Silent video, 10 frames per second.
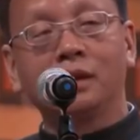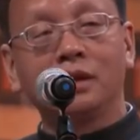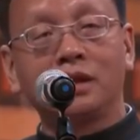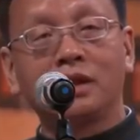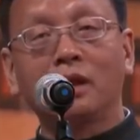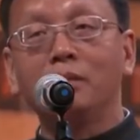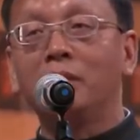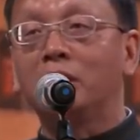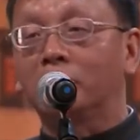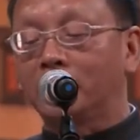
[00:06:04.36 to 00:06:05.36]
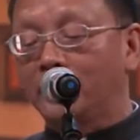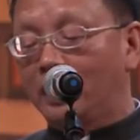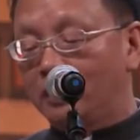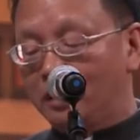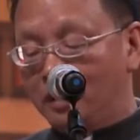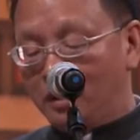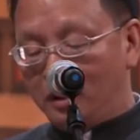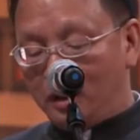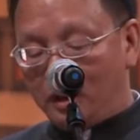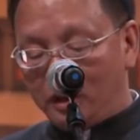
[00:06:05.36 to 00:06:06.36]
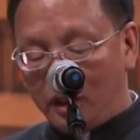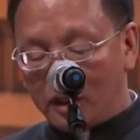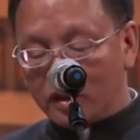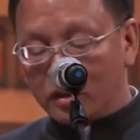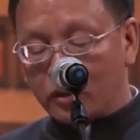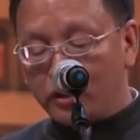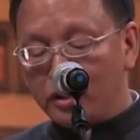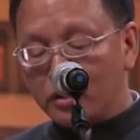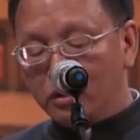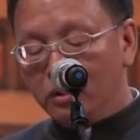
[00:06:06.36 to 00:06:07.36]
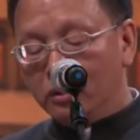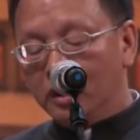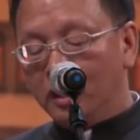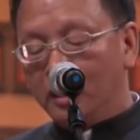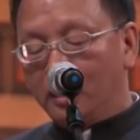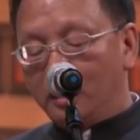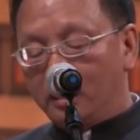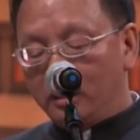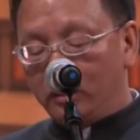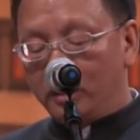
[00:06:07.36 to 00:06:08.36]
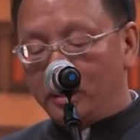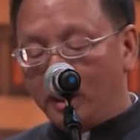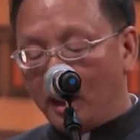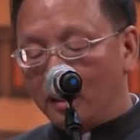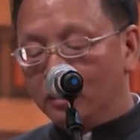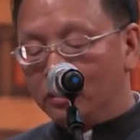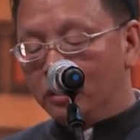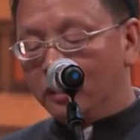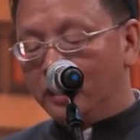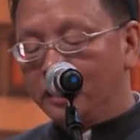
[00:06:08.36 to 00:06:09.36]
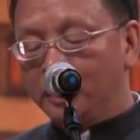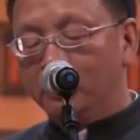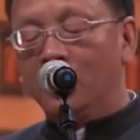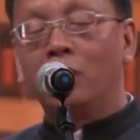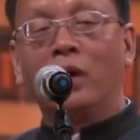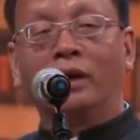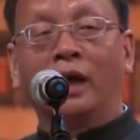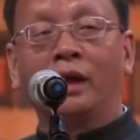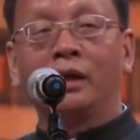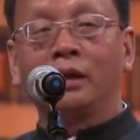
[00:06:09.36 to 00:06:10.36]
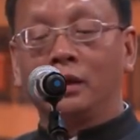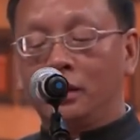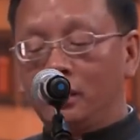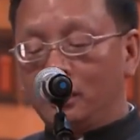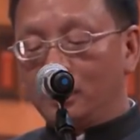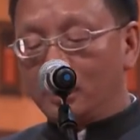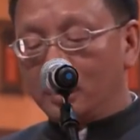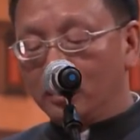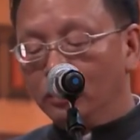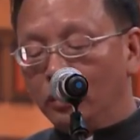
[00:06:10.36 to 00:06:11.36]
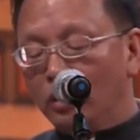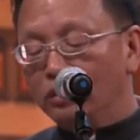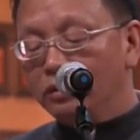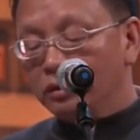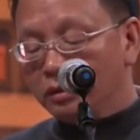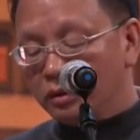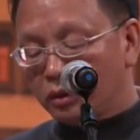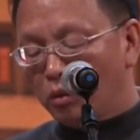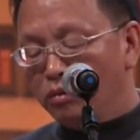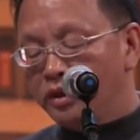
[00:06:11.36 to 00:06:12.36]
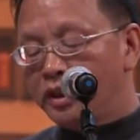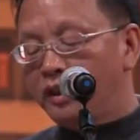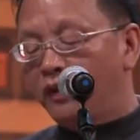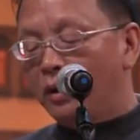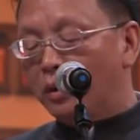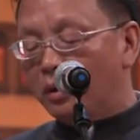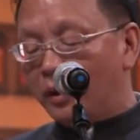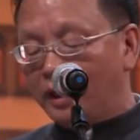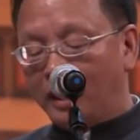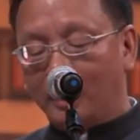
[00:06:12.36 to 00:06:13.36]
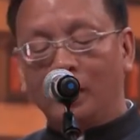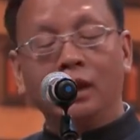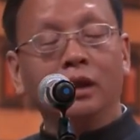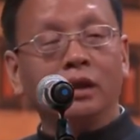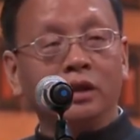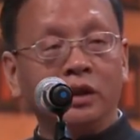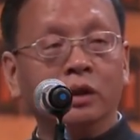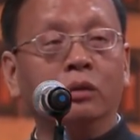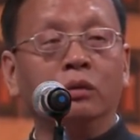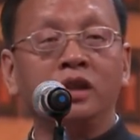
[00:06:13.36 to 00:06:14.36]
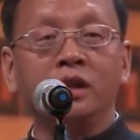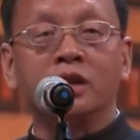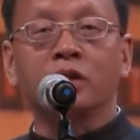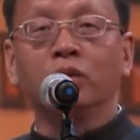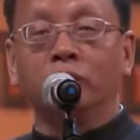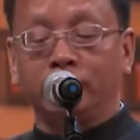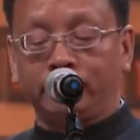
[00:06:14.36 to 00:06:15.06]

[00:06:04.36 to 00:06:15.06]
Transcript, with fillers: 商贸大道。也是促进中国与亚欧各国友好往来、沟通东西方文化的友谊之路。